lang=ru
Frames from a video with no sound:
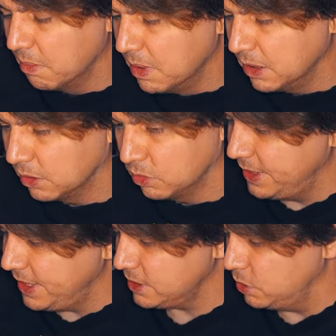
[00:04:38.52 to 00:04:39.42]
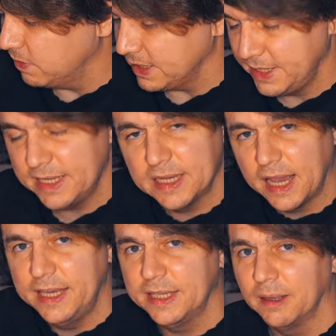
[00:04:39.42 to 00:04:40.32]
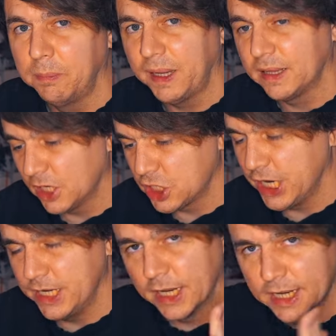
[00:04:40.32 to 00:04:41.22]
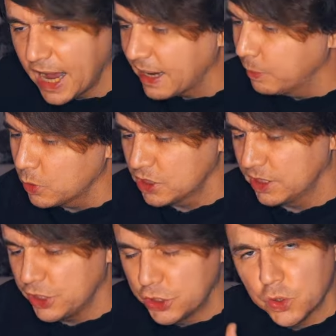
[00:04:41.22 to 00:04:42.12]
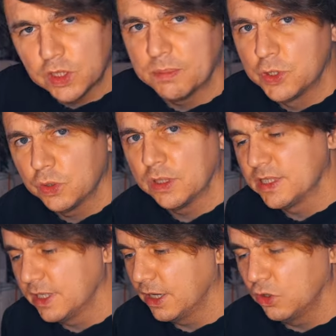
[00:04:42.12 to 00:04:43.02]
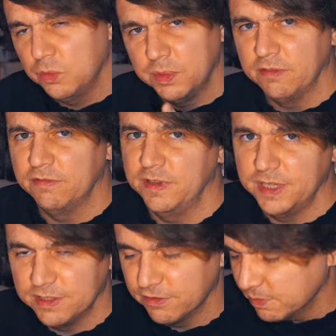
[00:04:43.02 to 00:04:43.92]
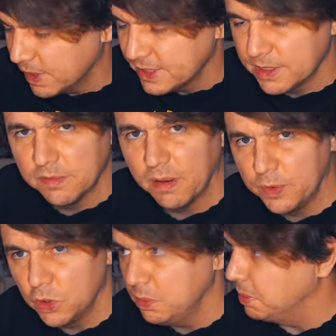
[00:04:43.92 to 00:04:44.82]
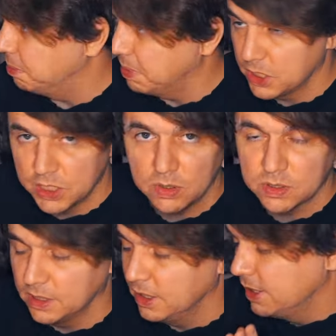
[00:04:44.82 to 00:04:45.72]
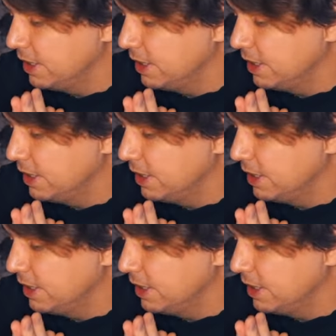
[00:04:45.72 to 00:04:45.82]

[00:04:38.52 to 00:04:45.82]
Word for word: мыло. Если у вас есть какие-то предложения, как можно еще там что-то сэкономить в весе, в массе, в объеме, пожалуйста,